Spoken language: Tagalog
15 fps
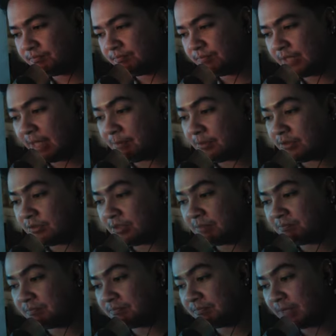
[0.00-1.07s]
dapat nyo nang
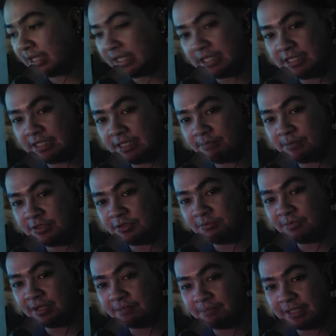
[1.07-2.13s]
pag-isipan yung
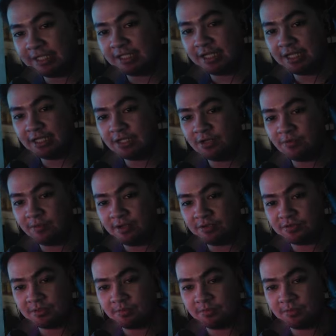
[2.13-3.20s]
mga pinagagawa nyo
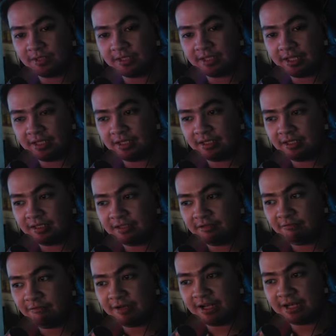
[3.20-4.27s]
sa buhay dahil
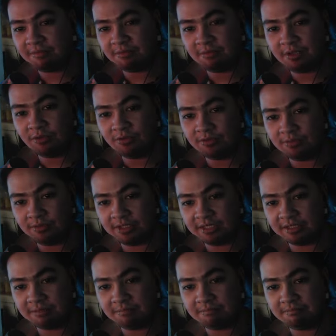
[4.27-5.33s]
wala namang maidudulot
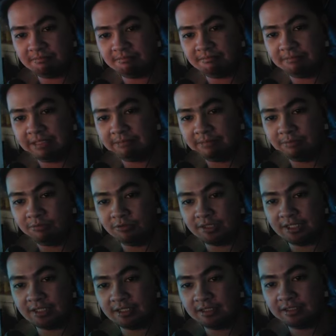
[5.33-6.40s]
ng
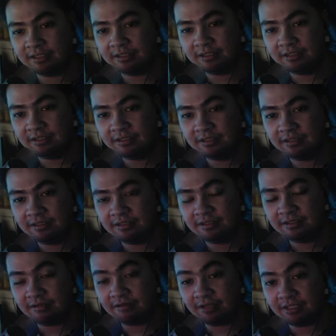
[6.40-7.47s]
mabuti yan.
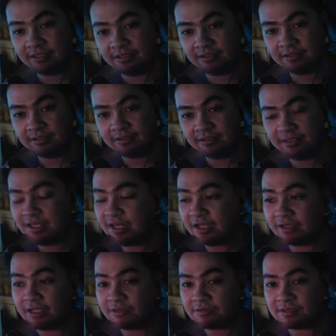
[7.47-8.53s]
Okay. Hindi
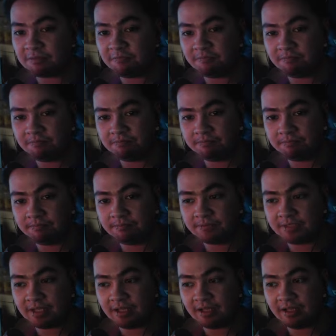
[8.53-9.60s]
lang dito sa
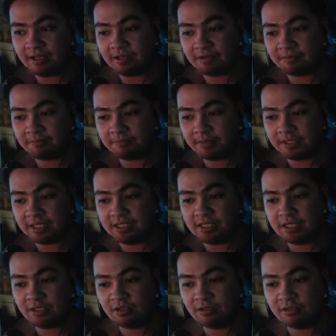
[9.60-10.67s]
sa
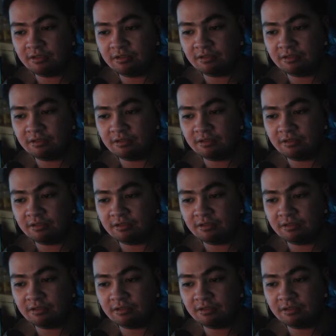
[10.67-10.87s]
pagiging